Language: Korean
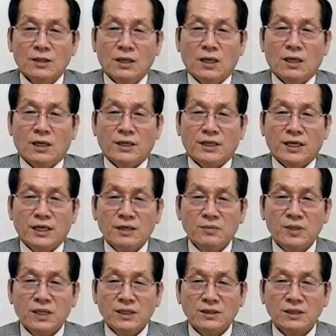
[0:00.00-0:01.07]
어,
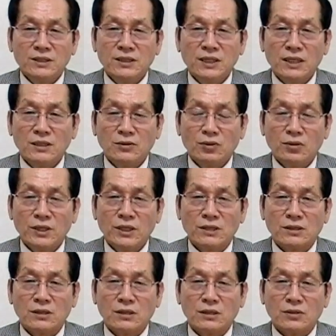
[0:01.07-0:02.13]
예레미야 선지자를
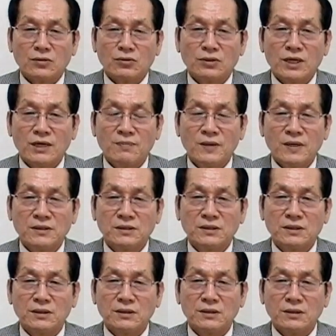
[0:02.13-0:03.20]
통해서 유다
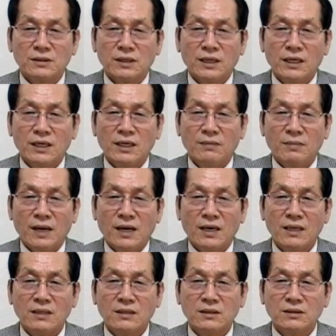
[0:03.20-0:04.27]
백성들의
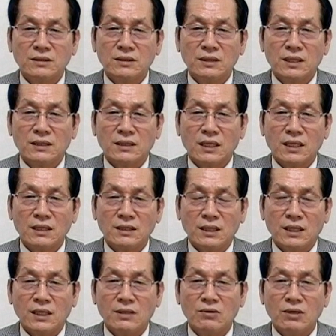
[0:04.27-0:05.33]
망할 것을 갖다가
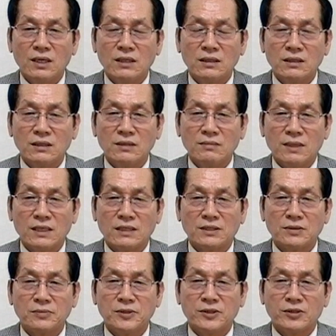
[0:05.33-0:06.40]
예고하는 그런
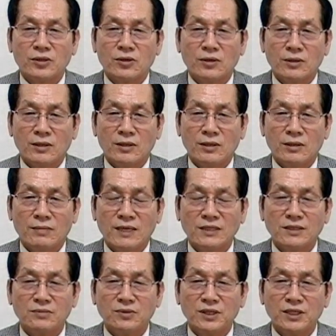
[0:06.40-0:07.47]
말씀이죠. 어,
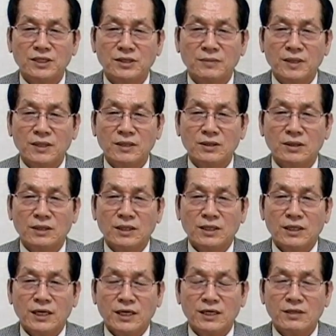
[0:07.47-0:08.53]
말씀드렸지만은
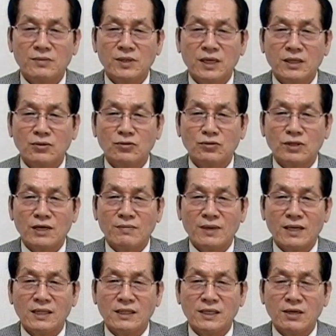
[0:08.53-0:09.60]
예레미야는 유다
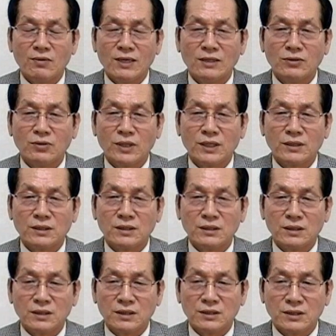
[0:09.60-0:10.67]
말기에 활동했던
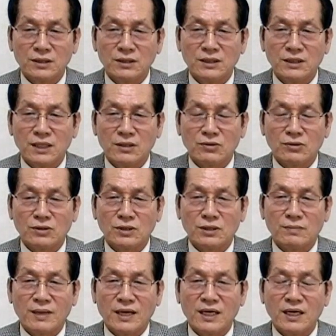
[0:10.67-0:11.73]
그런 선지자로서
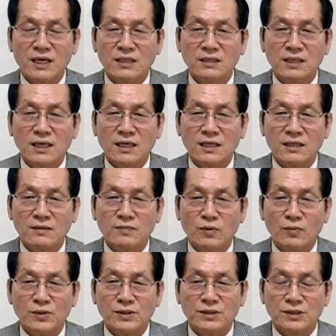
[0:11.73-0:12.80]
망해가는 나라를
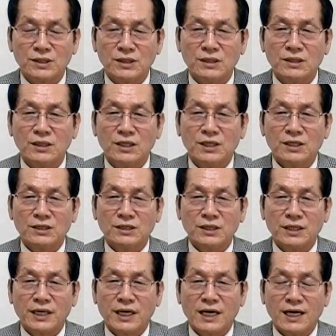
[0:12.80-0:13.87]
보면서
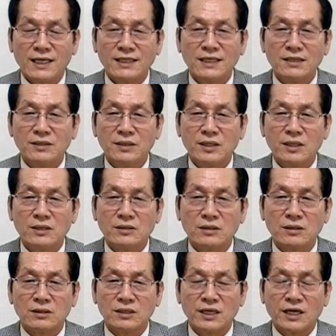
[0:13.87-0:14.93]
그들에게
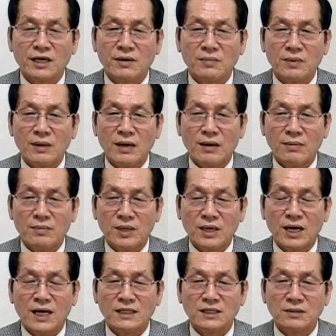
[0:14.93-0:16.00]
하나님께서 그에게
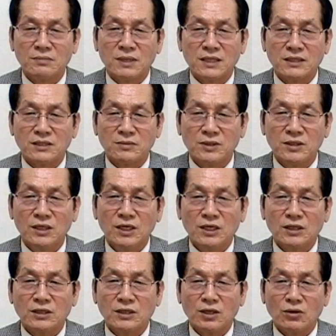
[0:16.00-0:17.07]
명하신 말씀을
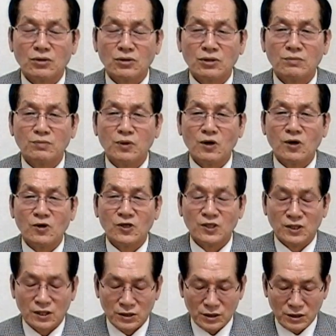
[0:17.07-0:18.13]
그대로 선포하고
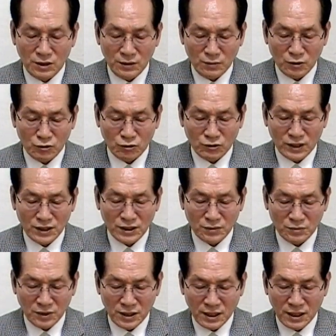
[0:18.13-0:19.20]
있는 것을 볼 수가
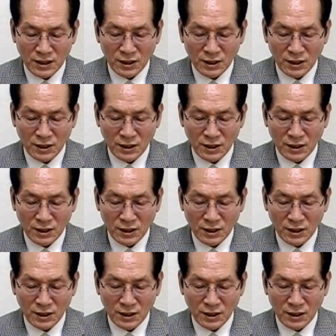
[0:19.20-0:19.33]
있습니다.